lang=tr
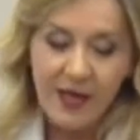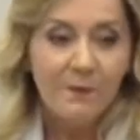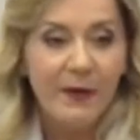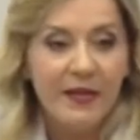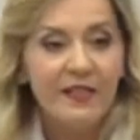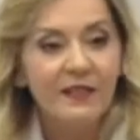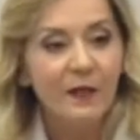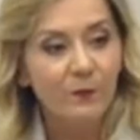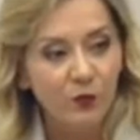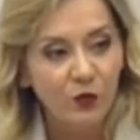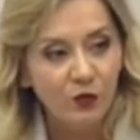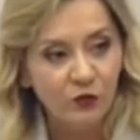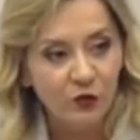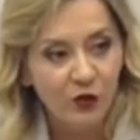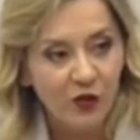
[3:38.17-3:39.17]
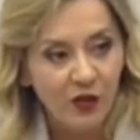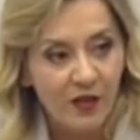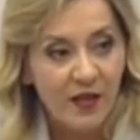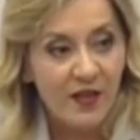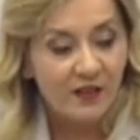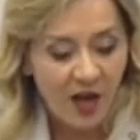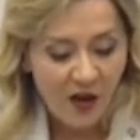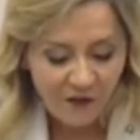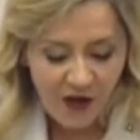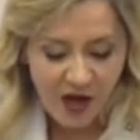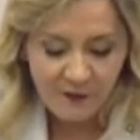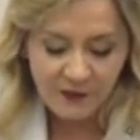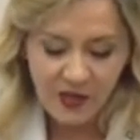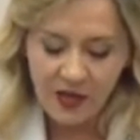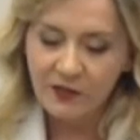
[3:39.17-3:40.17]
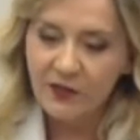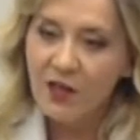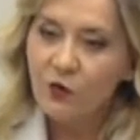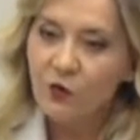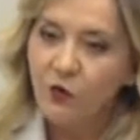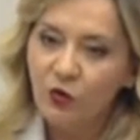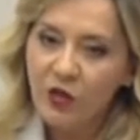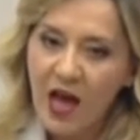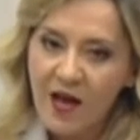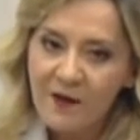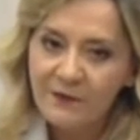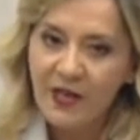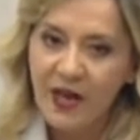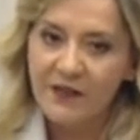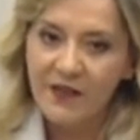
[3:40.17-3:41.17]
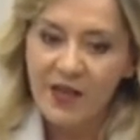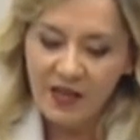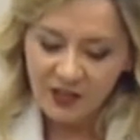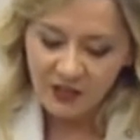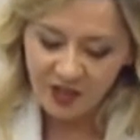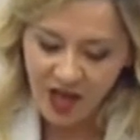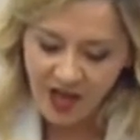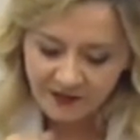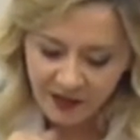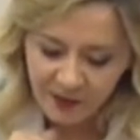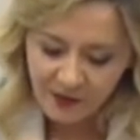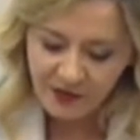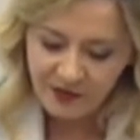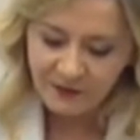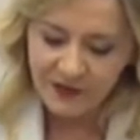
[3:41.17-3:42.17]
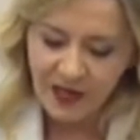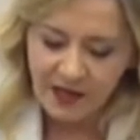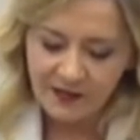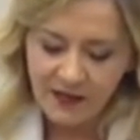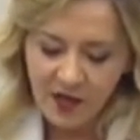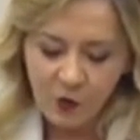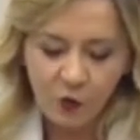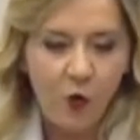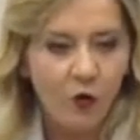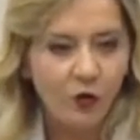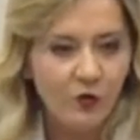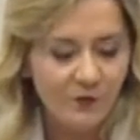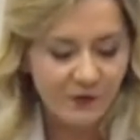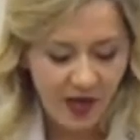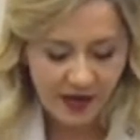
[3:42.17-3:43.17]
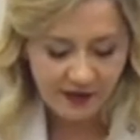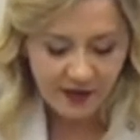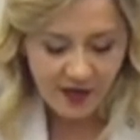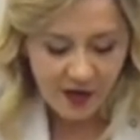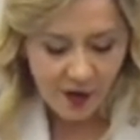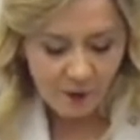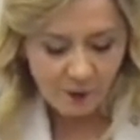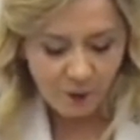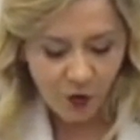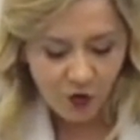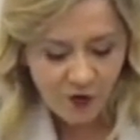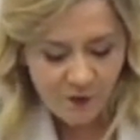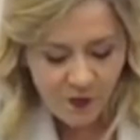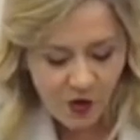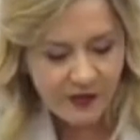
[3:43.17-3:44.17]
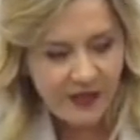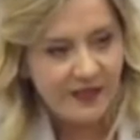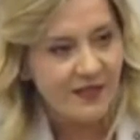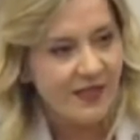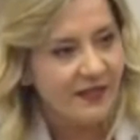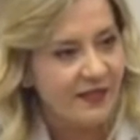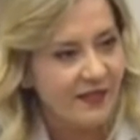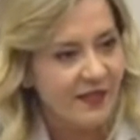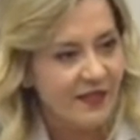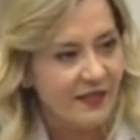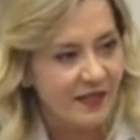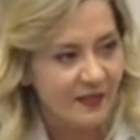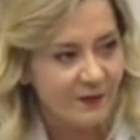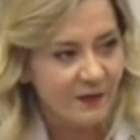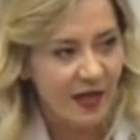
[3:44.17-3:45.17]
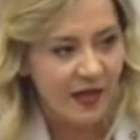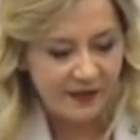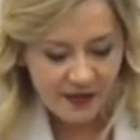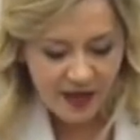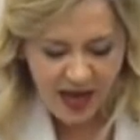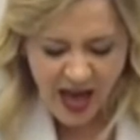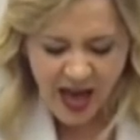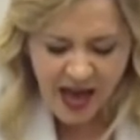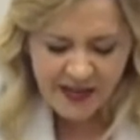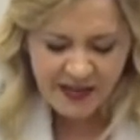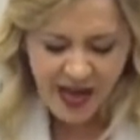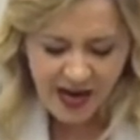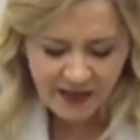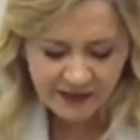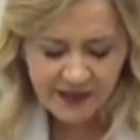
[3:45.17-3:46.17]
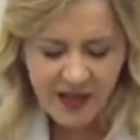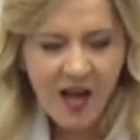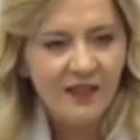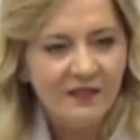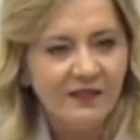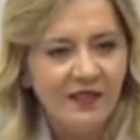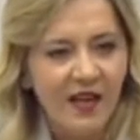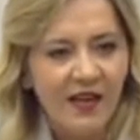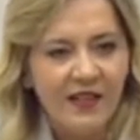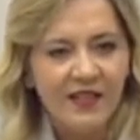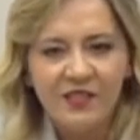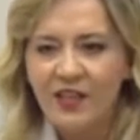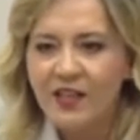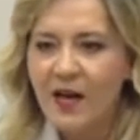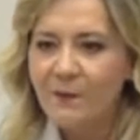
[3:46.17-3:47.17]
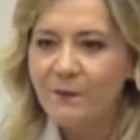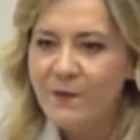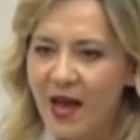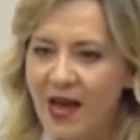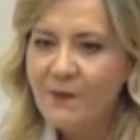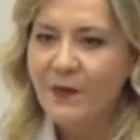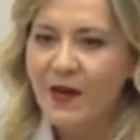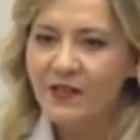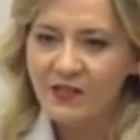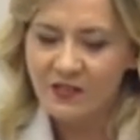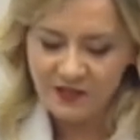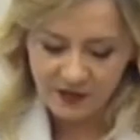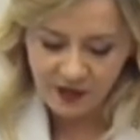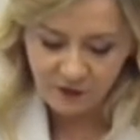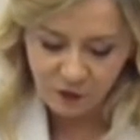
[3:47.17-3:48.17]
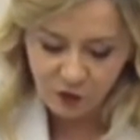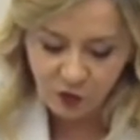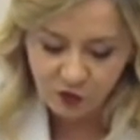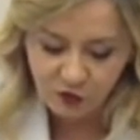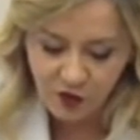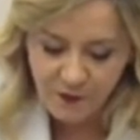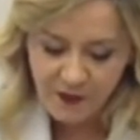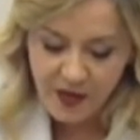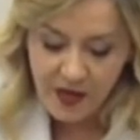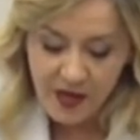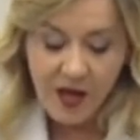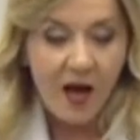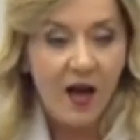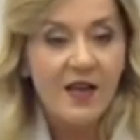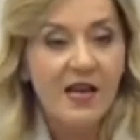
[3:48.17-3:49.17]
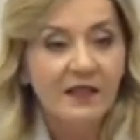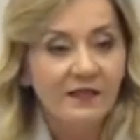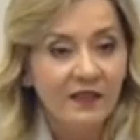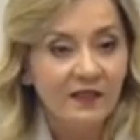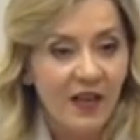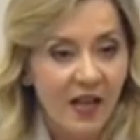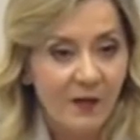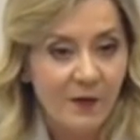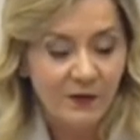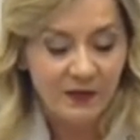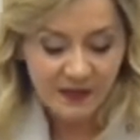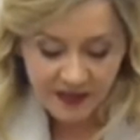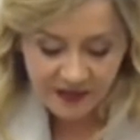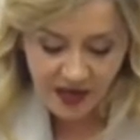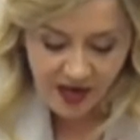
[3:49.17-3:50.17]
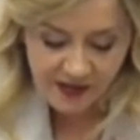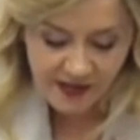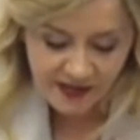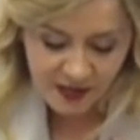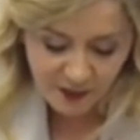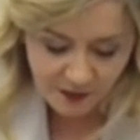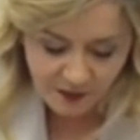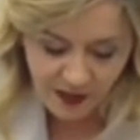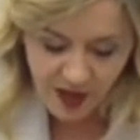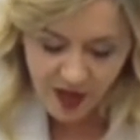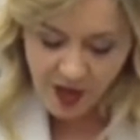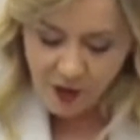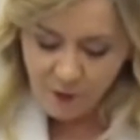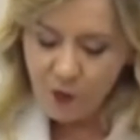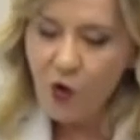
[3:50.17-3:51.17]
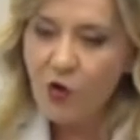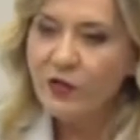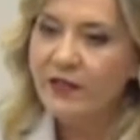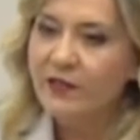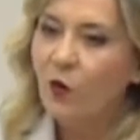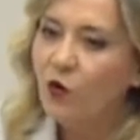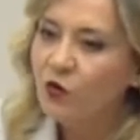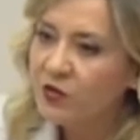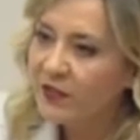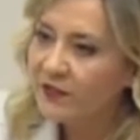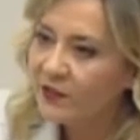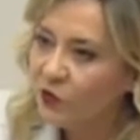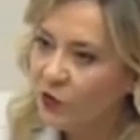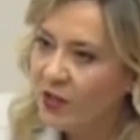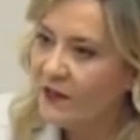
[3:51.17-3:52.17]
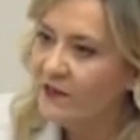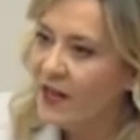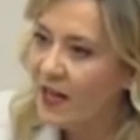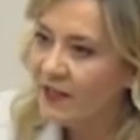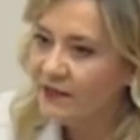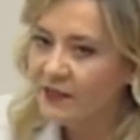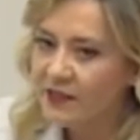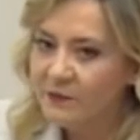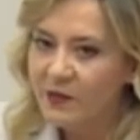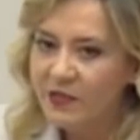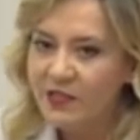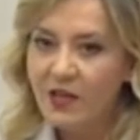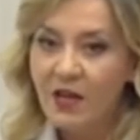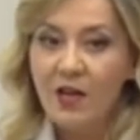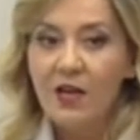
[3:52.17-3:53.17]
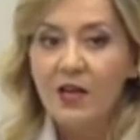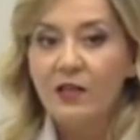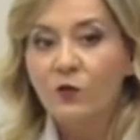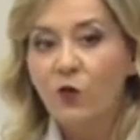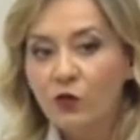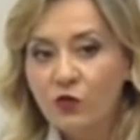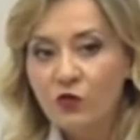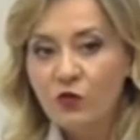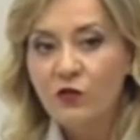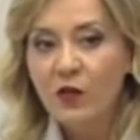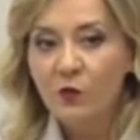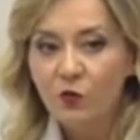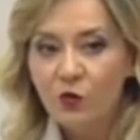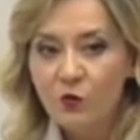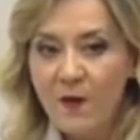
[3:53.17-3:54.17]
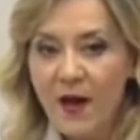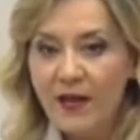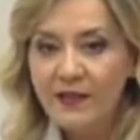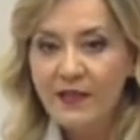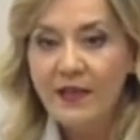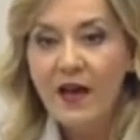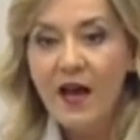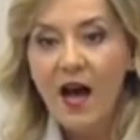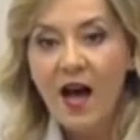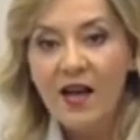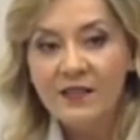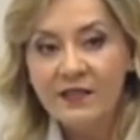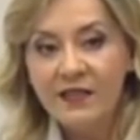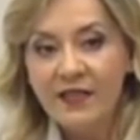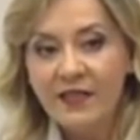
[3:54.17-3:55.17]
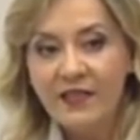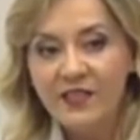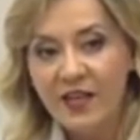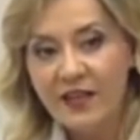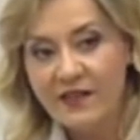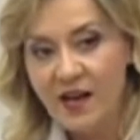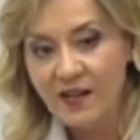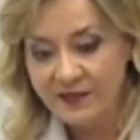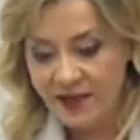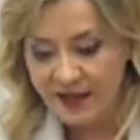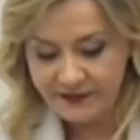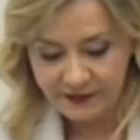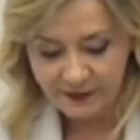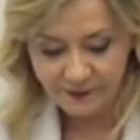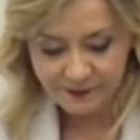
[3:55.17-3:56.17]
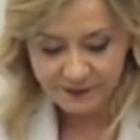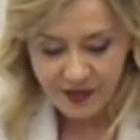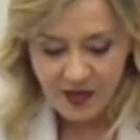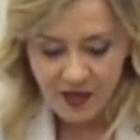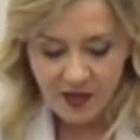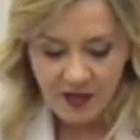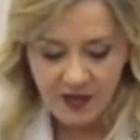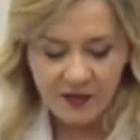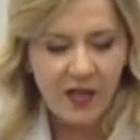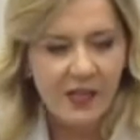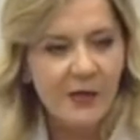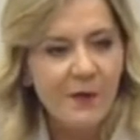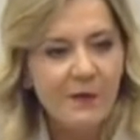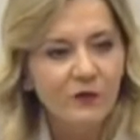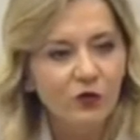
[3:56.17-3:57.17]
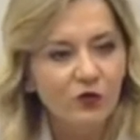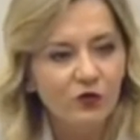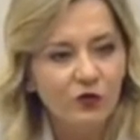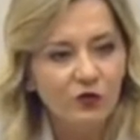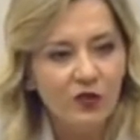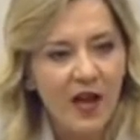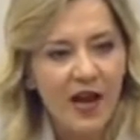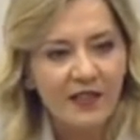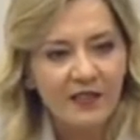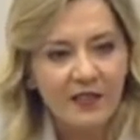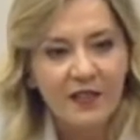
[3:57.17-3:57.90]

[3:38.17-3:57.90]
Beni de buldu. Kafamdan, kulağımdan, şah damarımdan, kolumdan, boyun bölgesindeki sinirlerimden her yerden altı tane şarapnel parçasıyla vuruldum. Hayatta kalmamın yegane sebebi bölgede o sırada görevlendirilmiş konusunda uzman askeri cerrahlardı. Kanamamı durdurdular.